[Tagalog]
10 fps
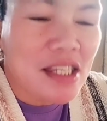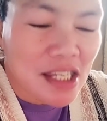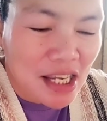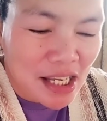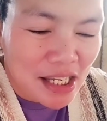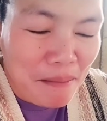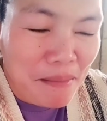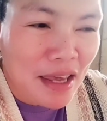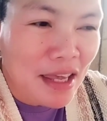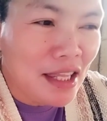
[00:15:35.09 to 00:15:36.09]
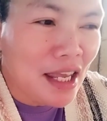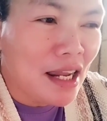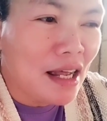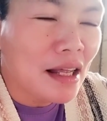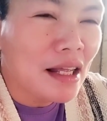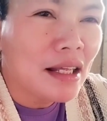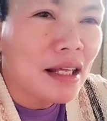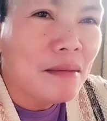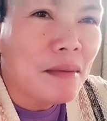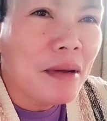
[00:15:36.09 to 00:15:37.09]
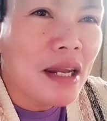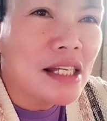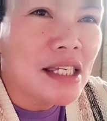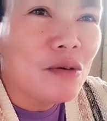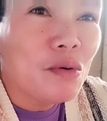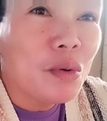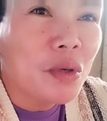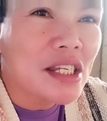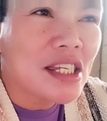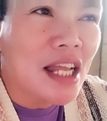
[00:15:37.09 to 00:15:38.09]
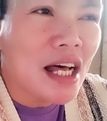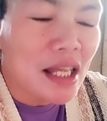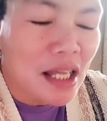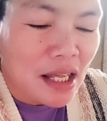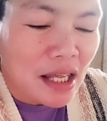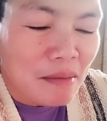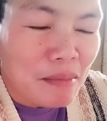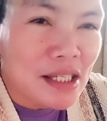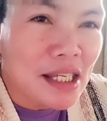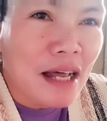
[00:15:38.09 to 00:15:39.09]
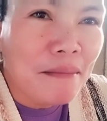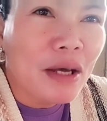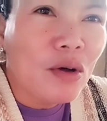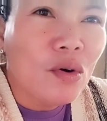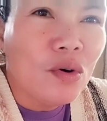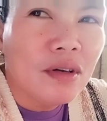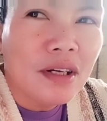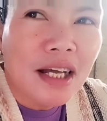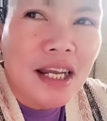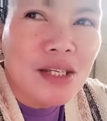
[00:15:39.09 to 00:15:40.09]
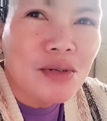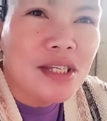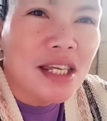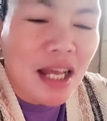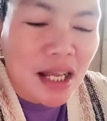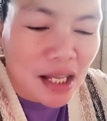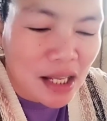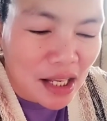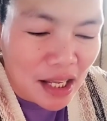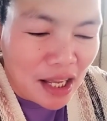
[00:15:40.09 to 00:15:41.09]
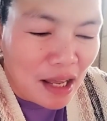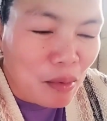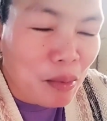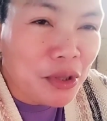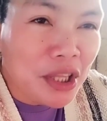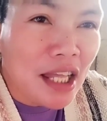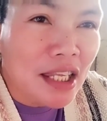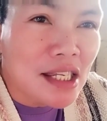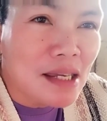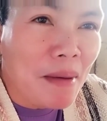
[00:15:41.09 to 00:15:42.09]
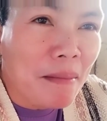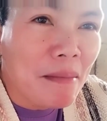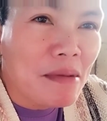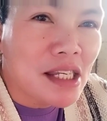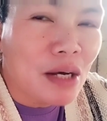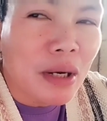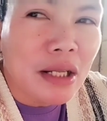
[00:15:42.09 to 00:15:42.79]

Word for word: Sasabihin niya na, Madax, anong oras na? Pag sinabi ko, alas 11 na. Pupuntahan niya si Papa Beach sa kwarto.